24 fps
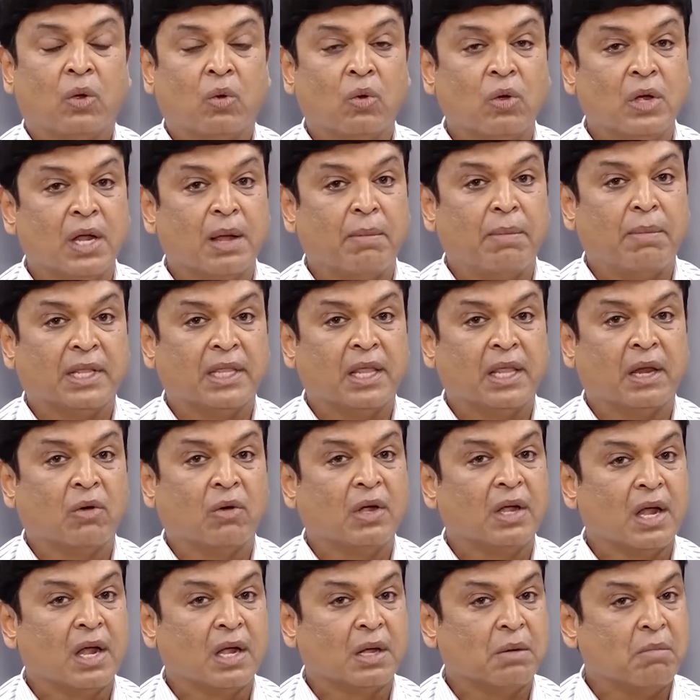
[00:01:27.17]
కుండ బద్దలు
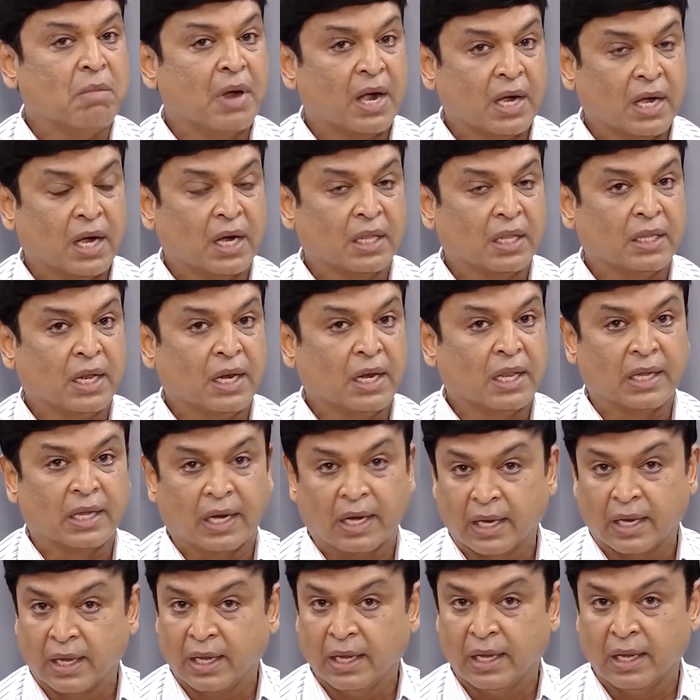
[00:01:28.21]
కొట్టినట్టు మాట్లాడతాను
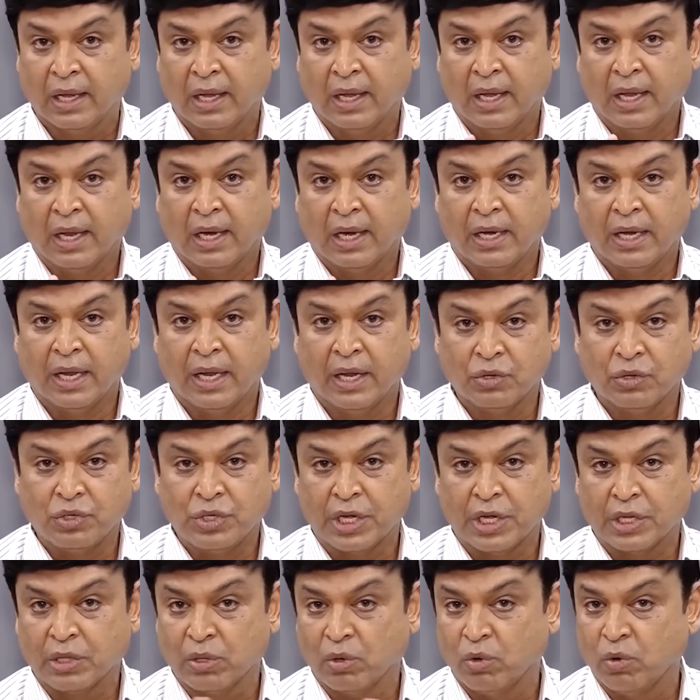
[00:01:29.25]
ఎందుకంటే నేను
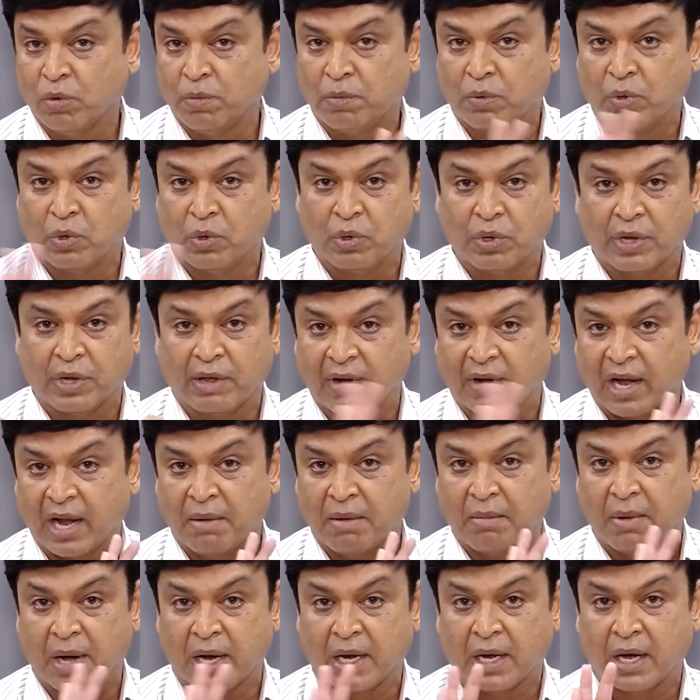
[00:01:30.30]
చేతులు ఊపుకుంటూ
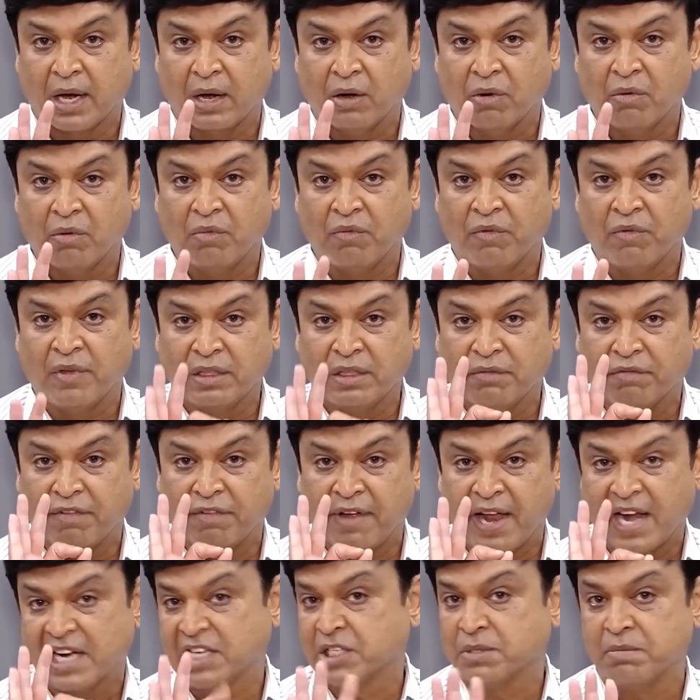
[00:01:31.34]
ఎవరిలా మాట్లాడను విత్
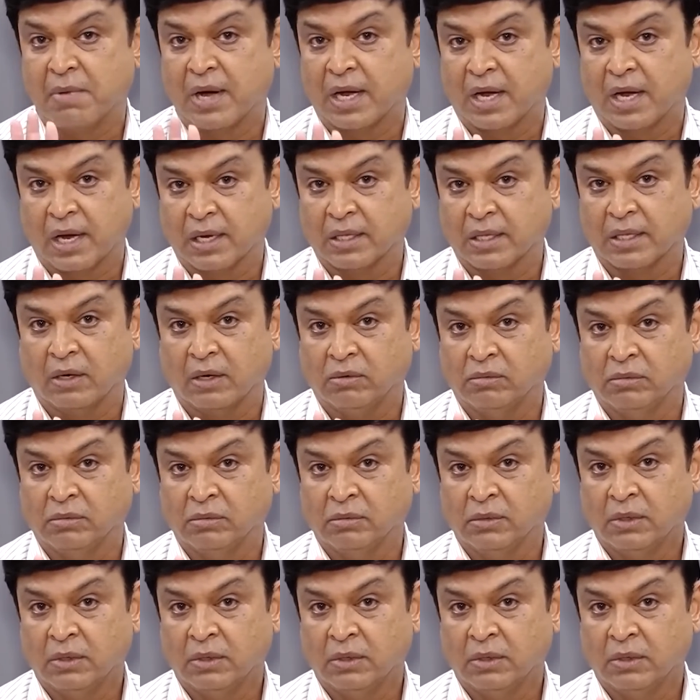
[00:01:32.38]
ఫ్యాక్ట్స్ మాట్లాడతాను